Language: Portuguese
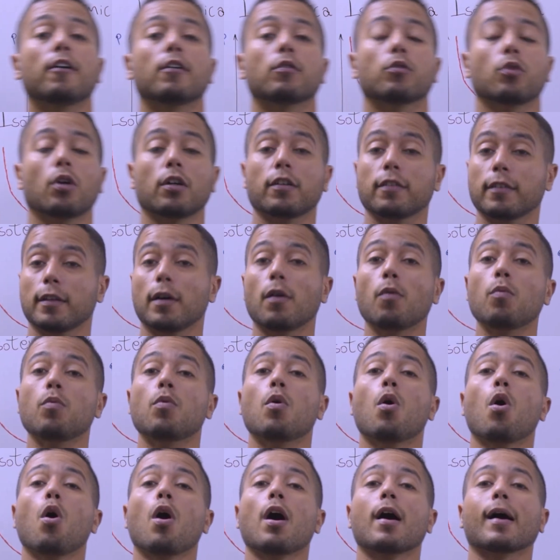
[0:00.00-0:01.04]
nós não
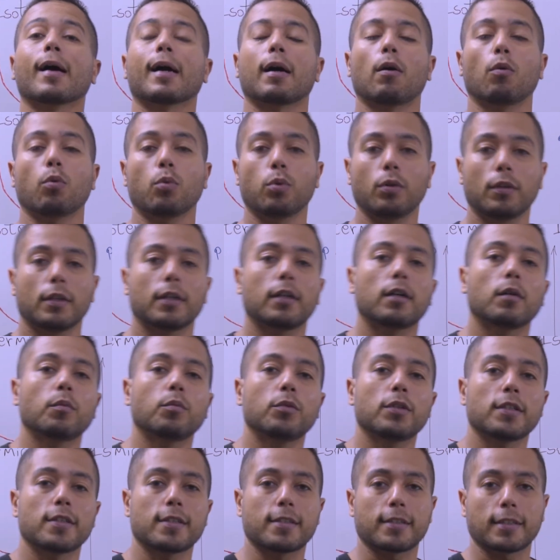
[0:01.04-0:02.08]

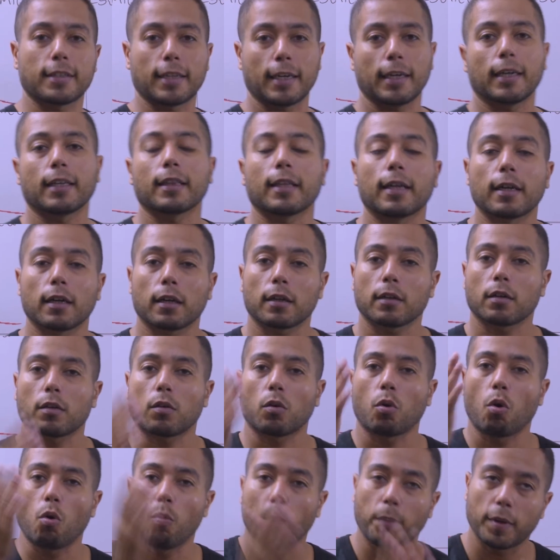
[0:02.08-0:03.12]
calculamos ela
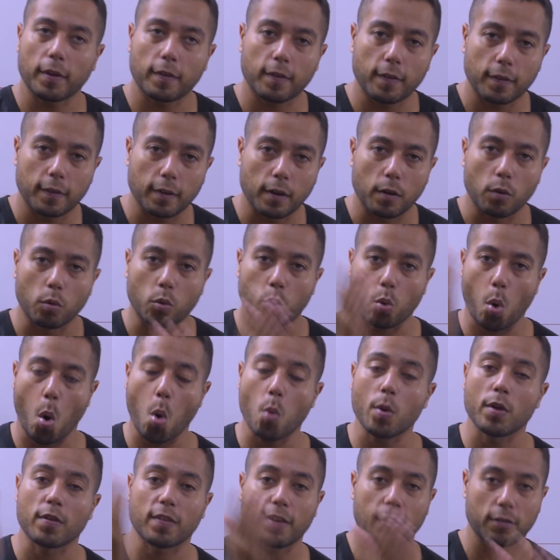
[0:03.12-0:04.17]
com precisão,
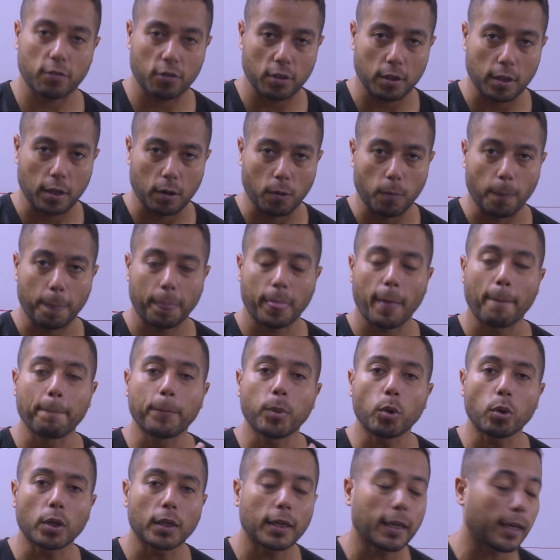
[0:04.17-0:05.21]
com exatidão.
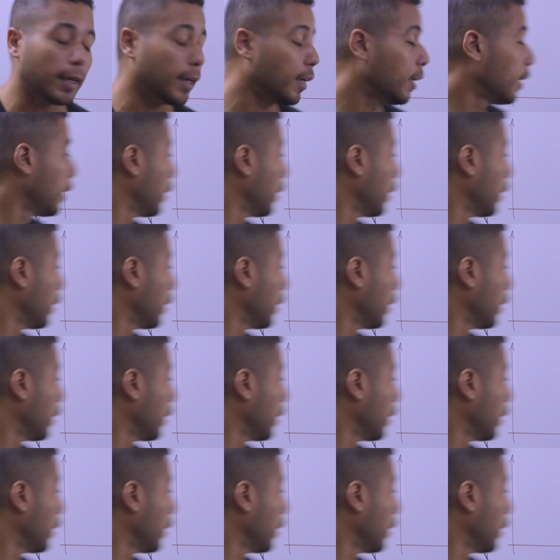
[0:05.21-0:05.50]
Por quê?